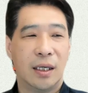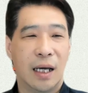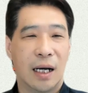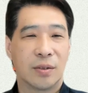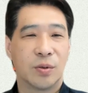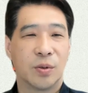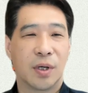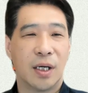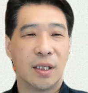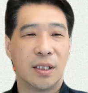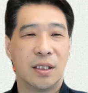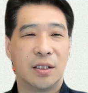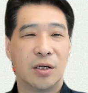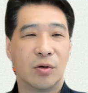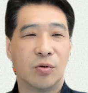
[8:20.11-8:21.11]

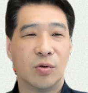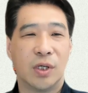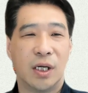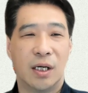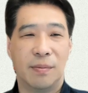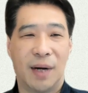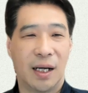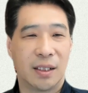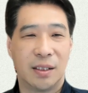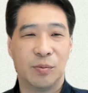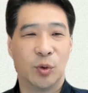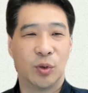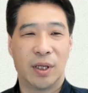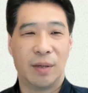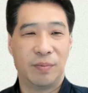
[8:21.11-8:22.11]
약속하신 천국길을 막지
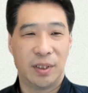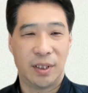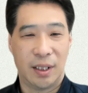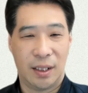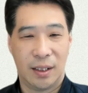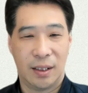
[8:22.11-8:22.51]
못합니다.